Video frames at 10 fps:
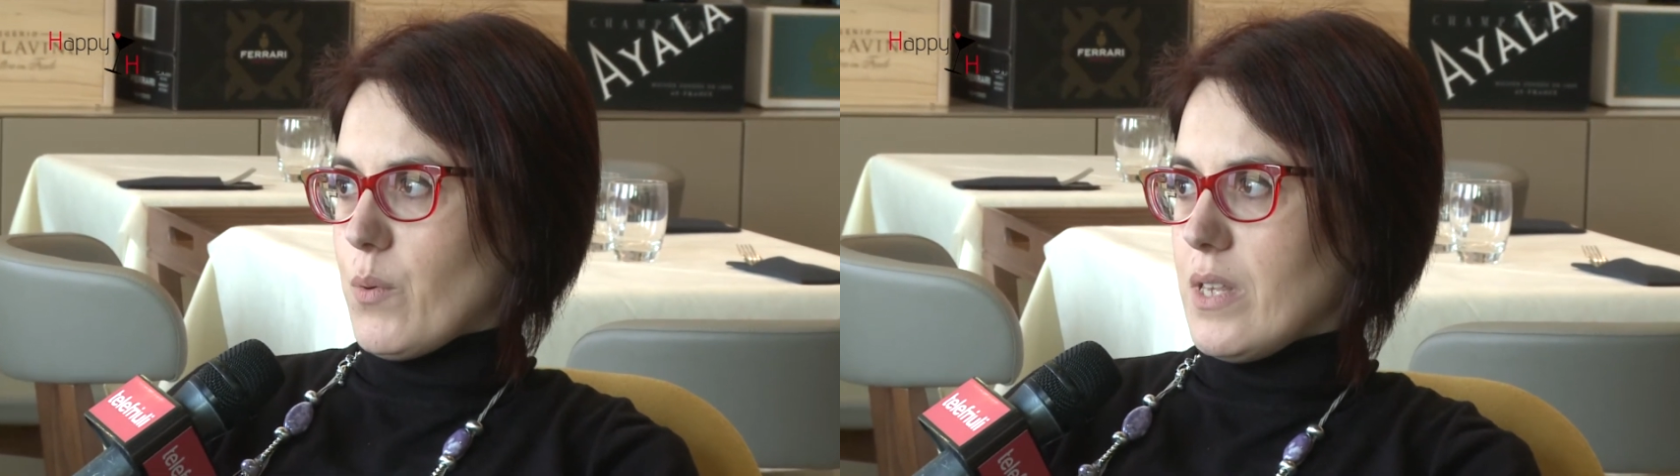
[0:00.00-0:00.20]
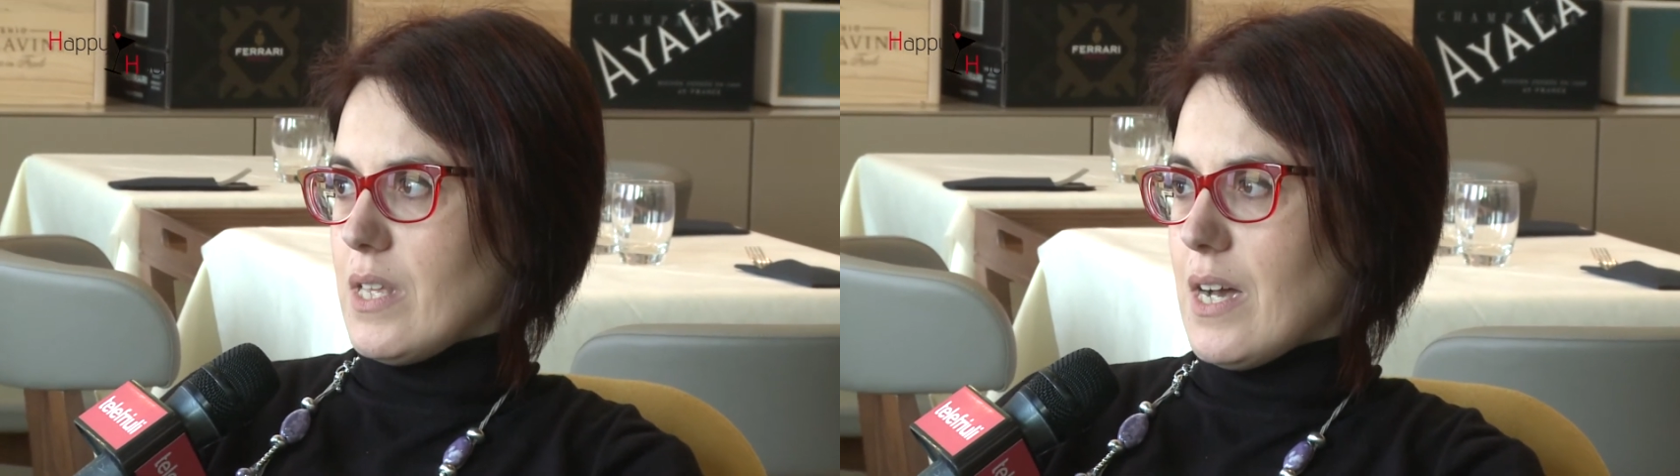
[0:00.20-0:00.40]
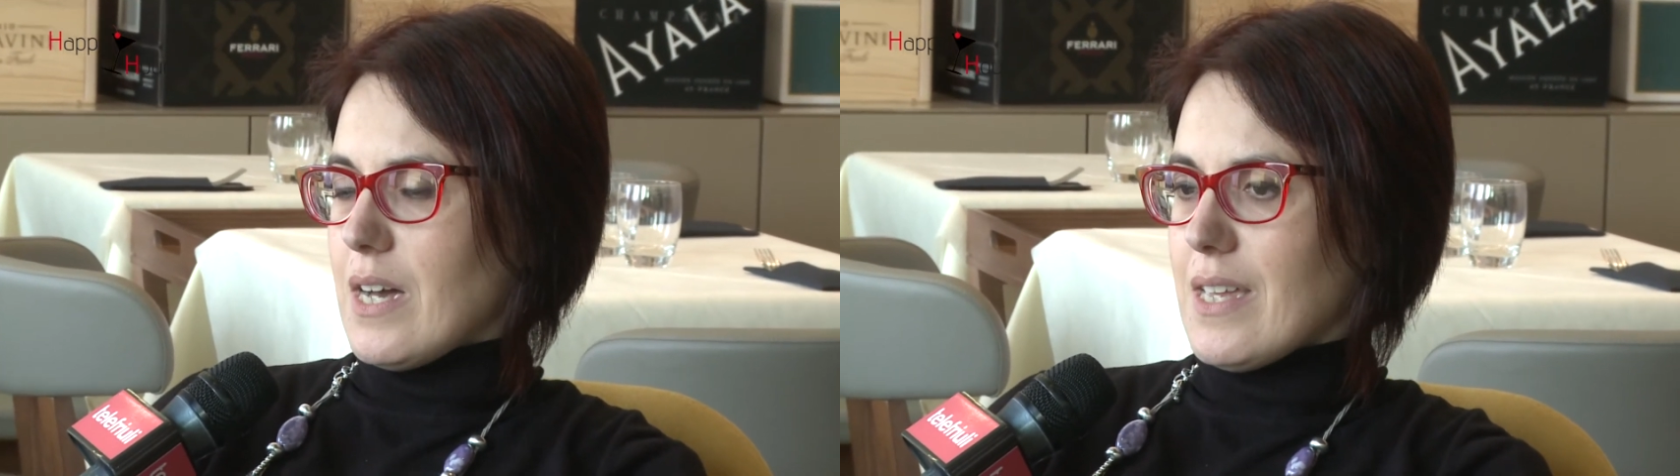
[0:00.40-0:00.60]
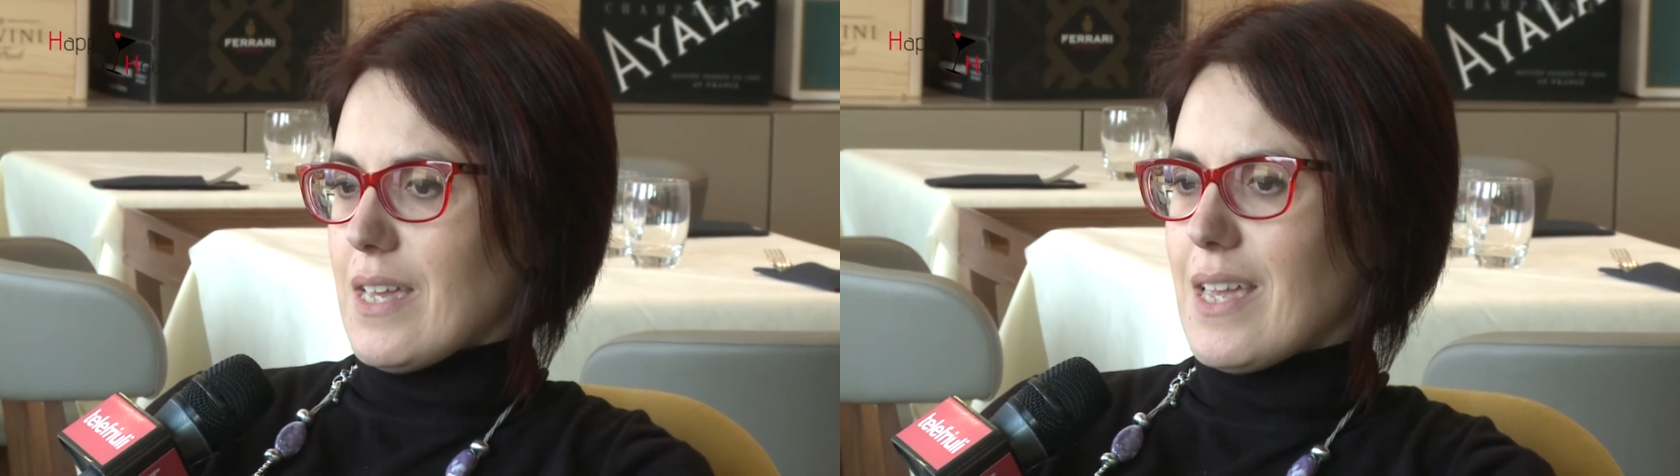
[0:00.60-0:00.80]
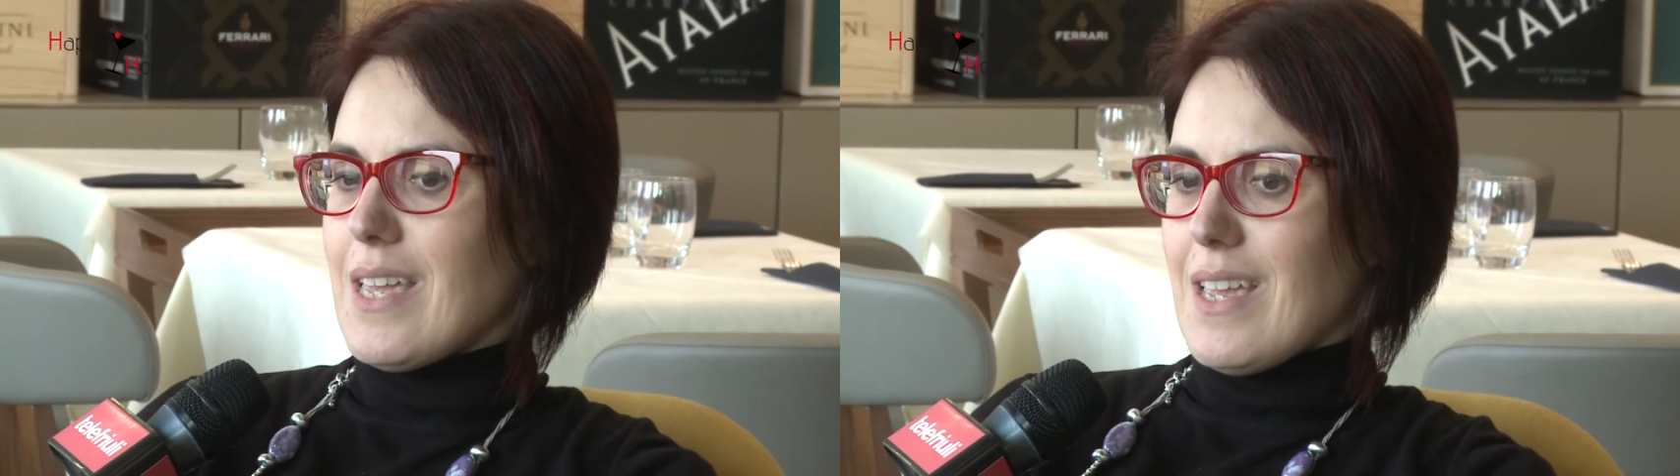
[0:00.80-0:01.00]
quindi
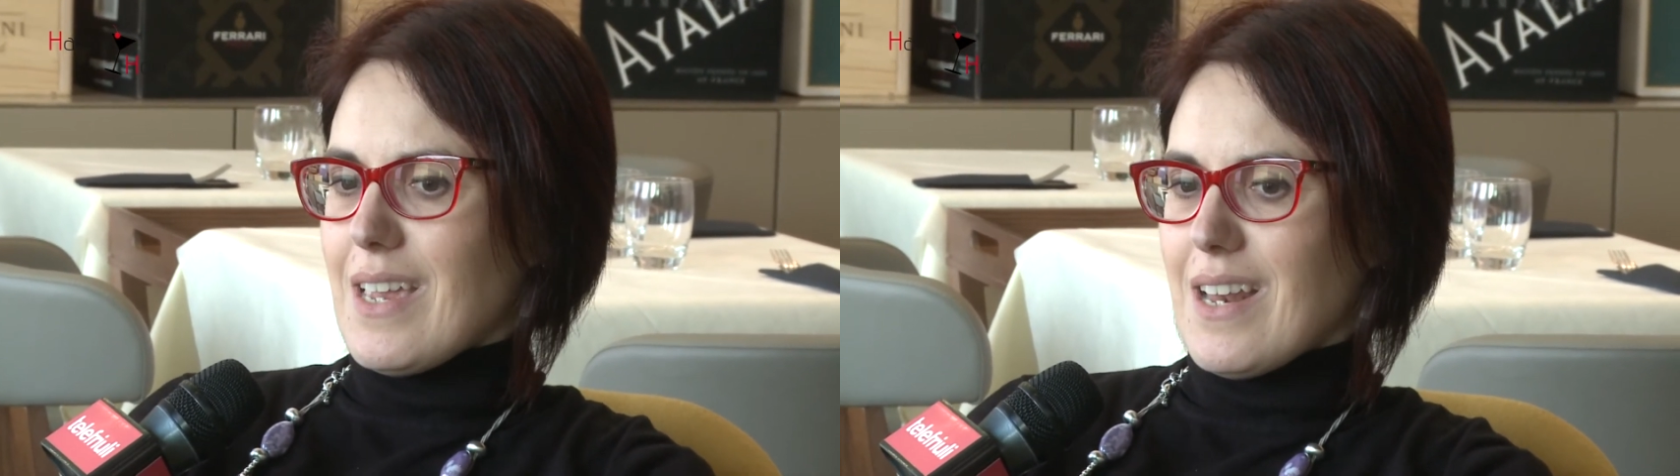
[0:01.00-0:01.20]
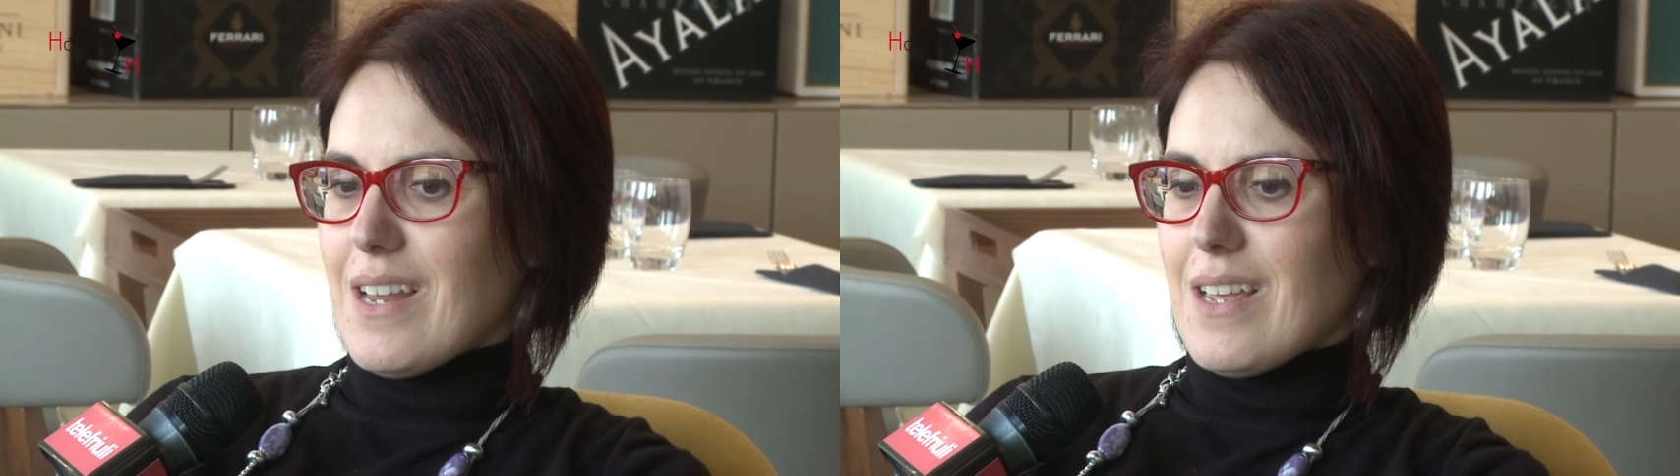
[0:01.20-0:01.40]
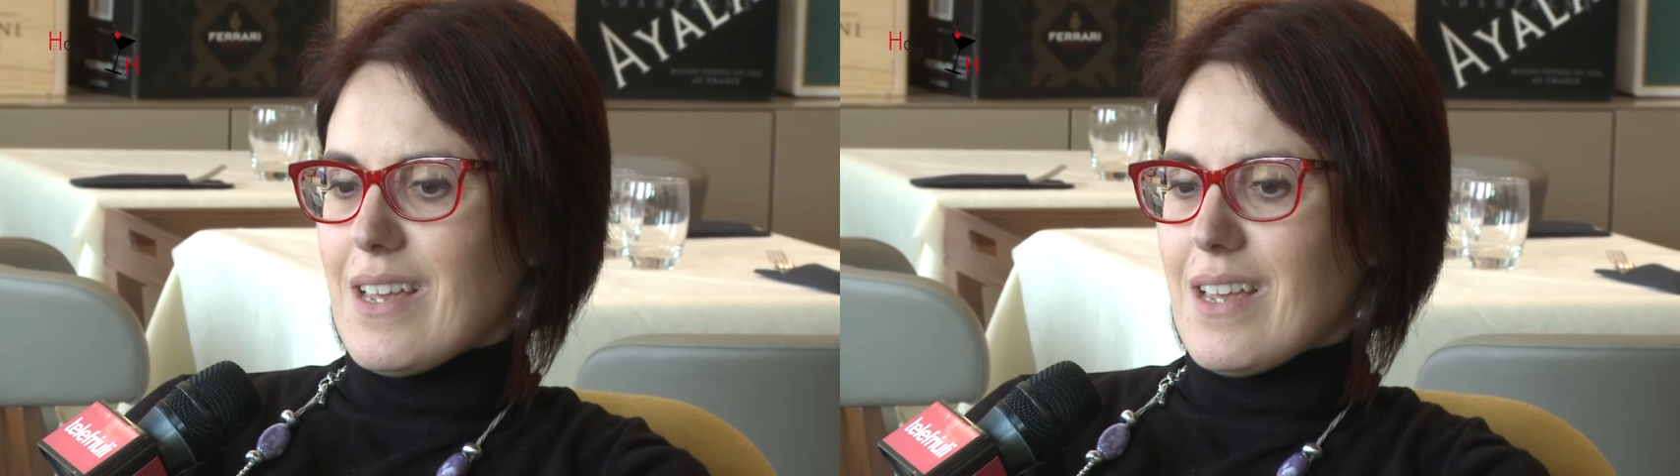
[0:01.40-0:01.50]
anche il,